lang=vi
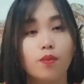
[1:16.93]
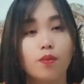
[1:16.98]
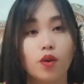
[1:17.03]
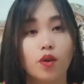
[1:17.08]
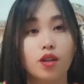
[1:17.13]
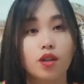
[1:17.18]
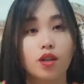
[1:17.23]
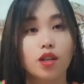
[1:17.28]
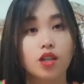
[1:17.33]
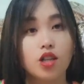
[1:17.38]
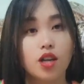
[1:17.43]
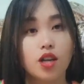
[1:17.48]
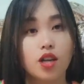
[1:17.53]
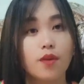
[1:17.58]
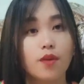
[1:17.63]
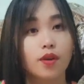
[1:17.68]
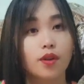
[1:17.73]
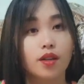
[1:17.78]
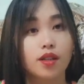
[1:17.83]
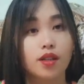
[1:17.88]
cho niệm
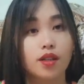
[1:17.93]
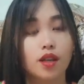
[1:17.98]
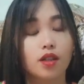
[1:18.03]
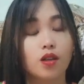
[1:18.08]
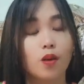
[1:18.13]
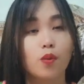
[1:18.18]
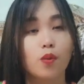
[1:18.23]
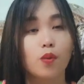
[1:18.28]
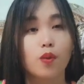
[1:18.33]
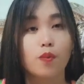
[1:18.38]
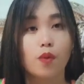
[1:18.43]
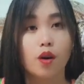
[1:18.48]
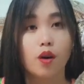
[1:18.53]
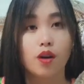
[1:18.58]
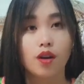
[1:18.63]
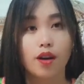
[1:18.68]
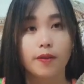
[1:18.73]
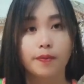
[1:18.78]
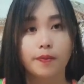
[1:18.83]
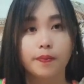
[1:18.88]
chế và nên ta tỏ mua mò
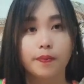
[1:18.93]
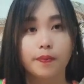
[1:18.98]
nữa